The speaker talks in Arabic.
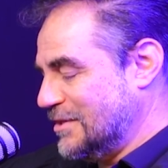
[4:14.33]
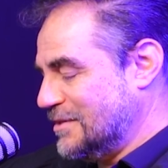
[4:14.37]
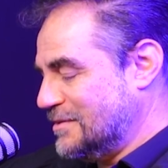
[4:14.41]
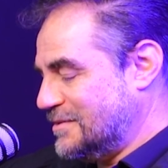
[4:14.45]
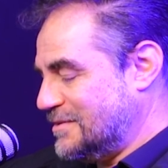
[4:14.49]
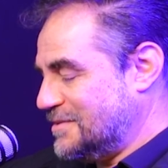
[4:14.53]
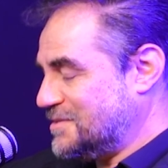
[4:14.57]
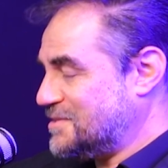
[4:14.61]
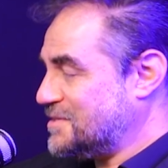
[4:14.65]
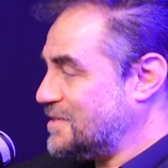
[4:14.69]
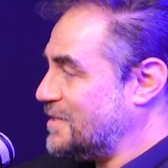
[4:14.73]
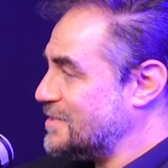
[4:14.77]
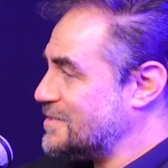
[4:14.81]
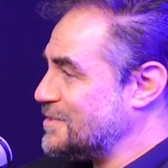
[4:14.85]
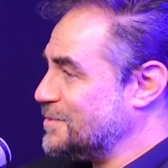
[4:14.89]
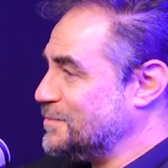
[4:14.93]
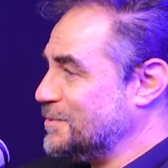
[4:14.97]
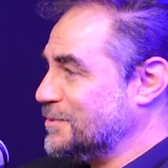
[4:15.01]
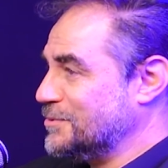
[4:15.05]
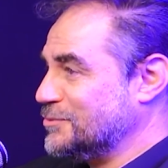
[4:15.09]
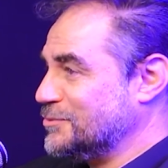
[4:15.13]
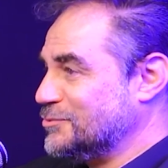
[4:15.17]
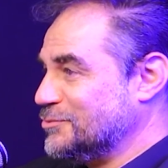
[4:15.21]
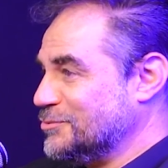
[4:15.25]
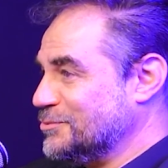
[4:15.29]
السياسه
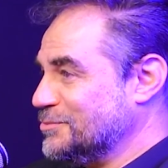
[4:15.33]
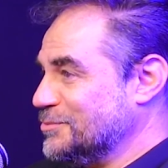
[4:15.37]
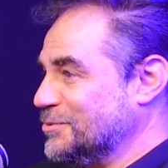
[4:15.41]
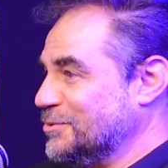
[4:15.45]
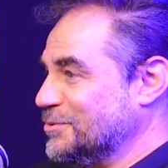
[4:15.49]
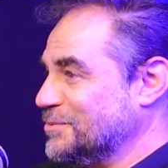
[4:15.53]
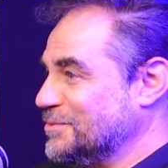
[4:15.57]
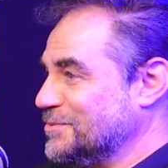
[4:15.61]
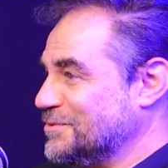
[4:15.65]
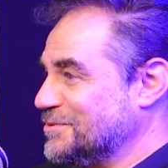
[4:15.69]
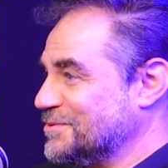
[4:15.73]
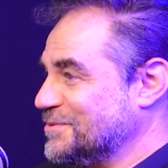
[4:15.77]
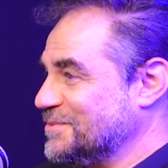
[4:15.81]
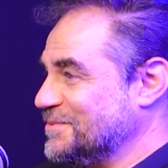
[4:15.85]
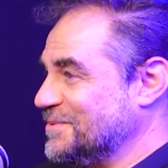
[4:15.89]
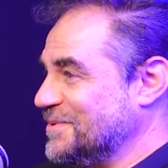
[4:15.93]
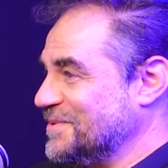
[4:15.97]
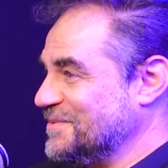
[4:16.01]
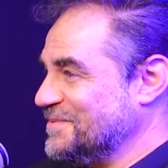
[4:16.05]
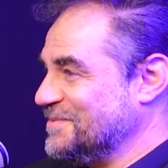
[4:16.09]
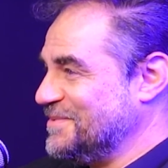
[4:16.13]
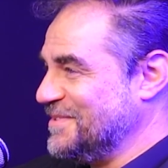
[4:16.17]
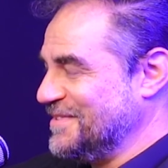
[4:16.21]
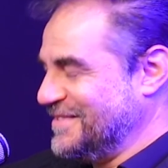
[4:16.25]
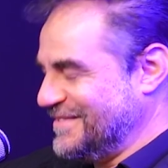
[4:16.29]
برضه ما مش
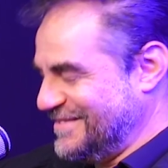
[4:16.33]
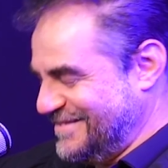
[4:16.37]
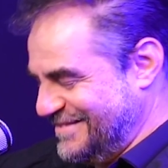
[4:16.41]
آه.